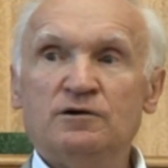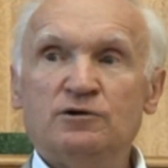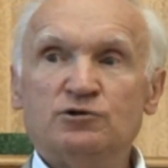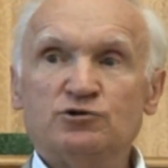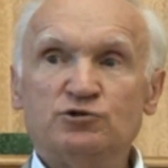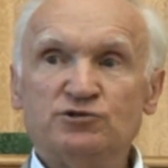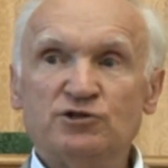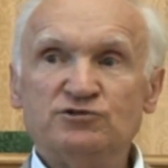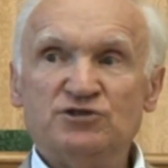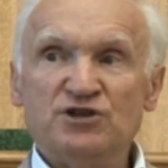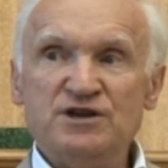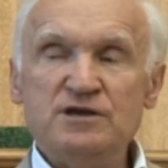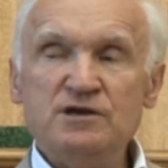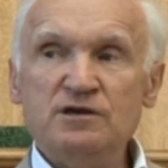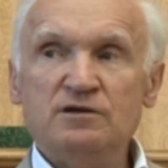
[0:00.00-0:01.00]
что это
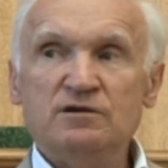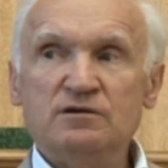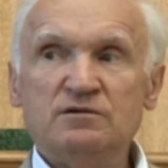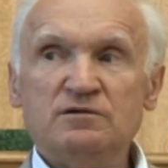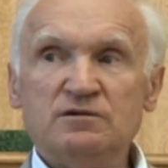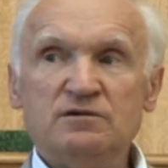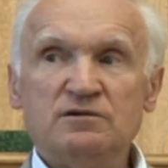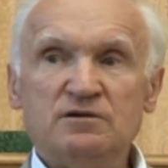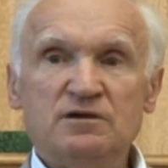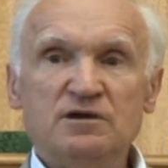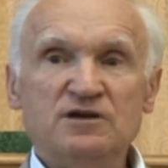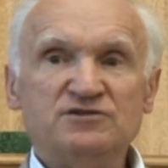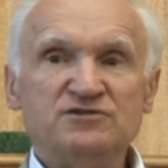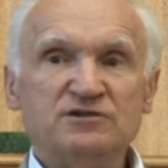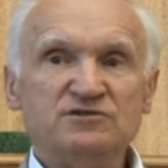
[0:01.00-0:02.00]
три
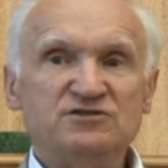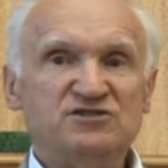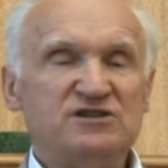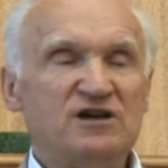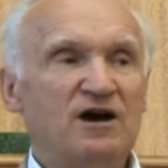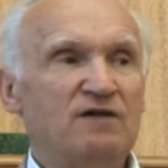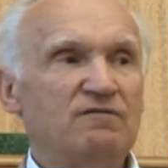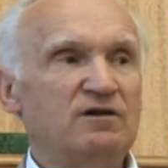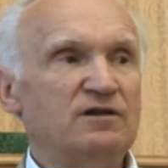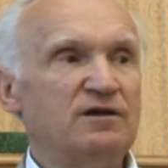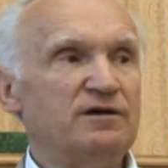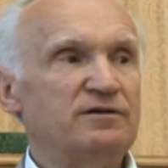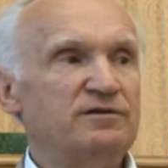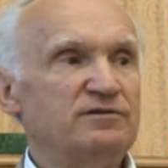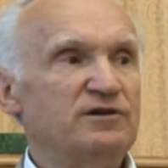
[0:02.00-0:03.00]
этих
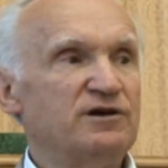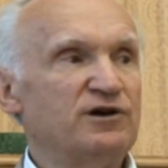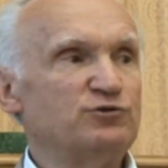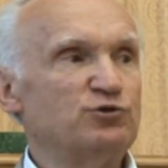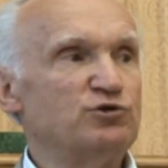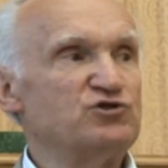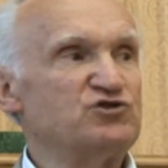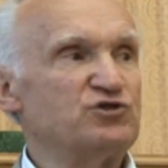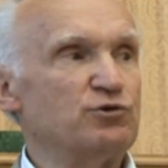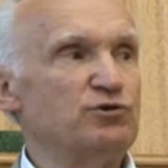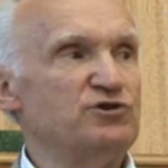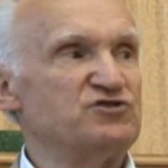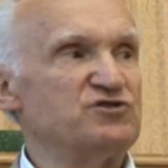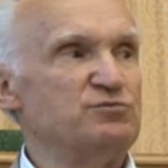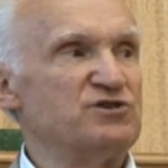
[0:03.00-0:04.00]
дьявола, на которых
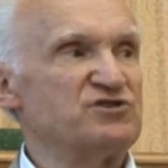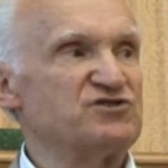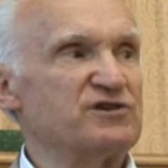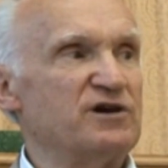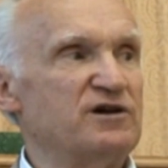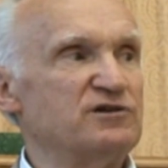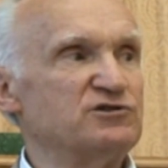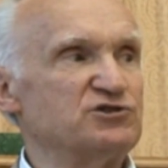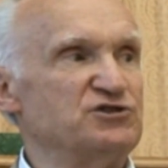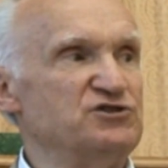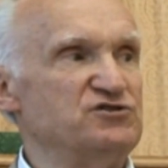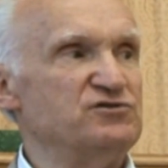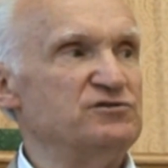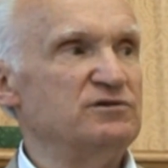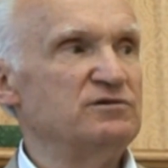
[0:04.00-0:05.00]
строится мирская
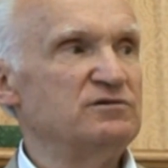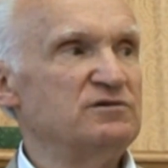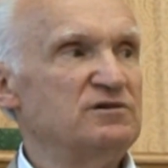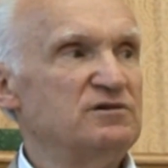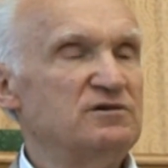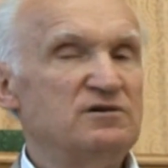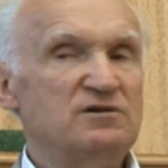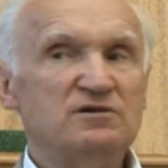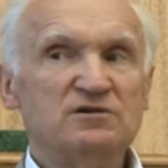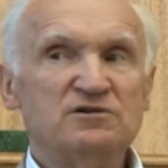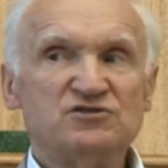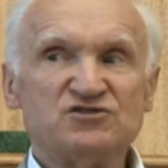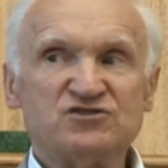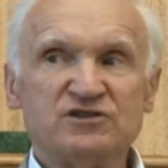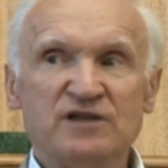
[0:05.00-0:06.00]
жизнь –
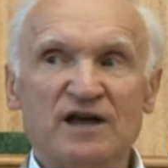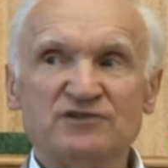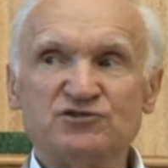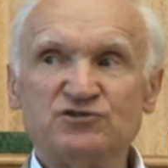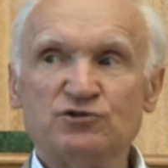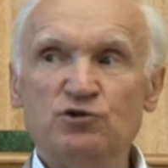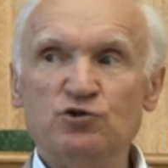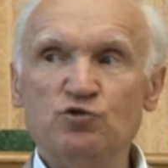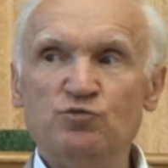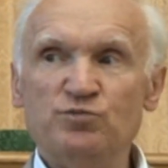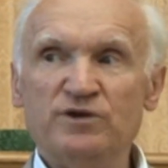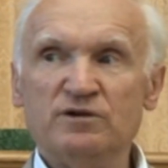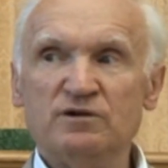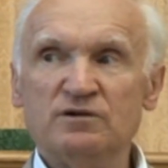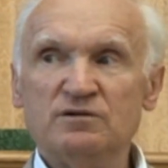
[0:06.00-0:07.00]

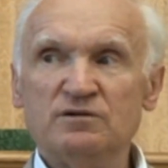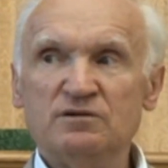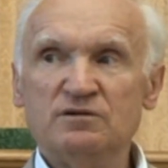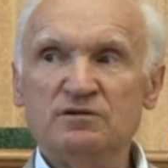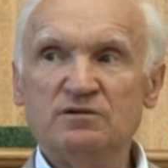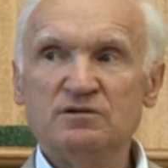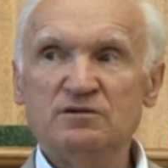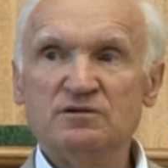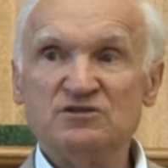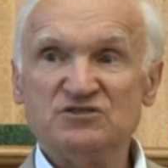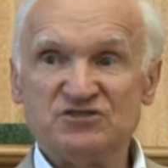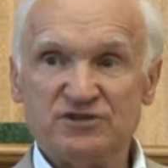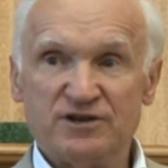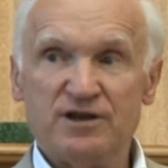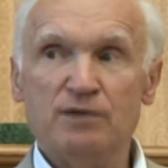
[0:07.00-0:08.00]
сластолюбие –
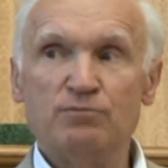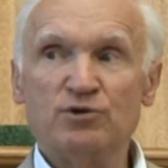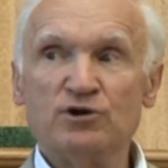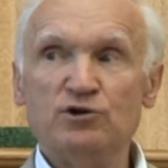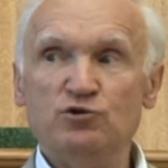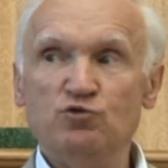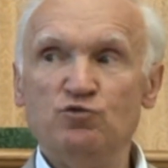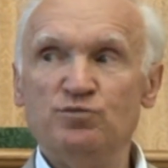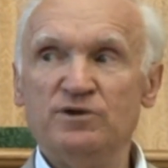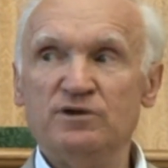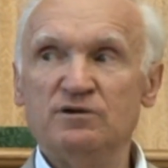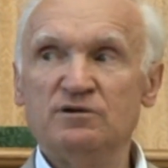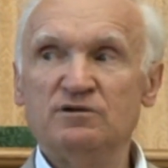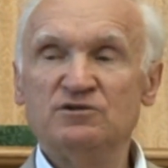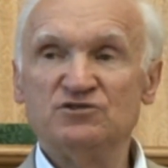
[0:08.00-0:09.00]

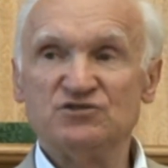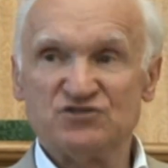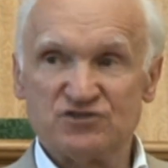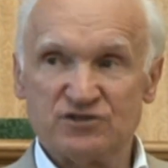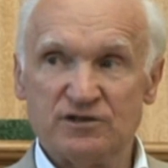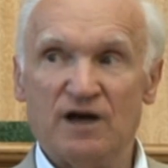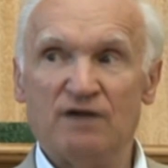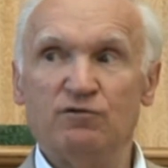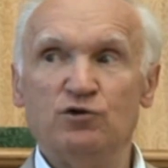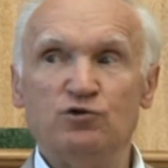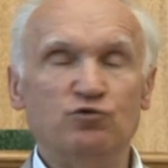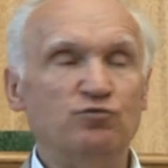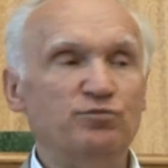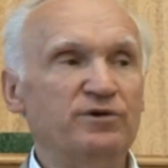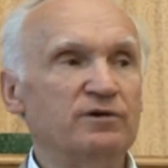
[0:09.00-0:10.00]
сребролюбие,
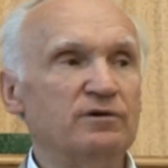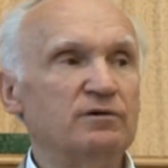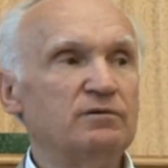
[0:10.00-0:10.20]
славолюбие.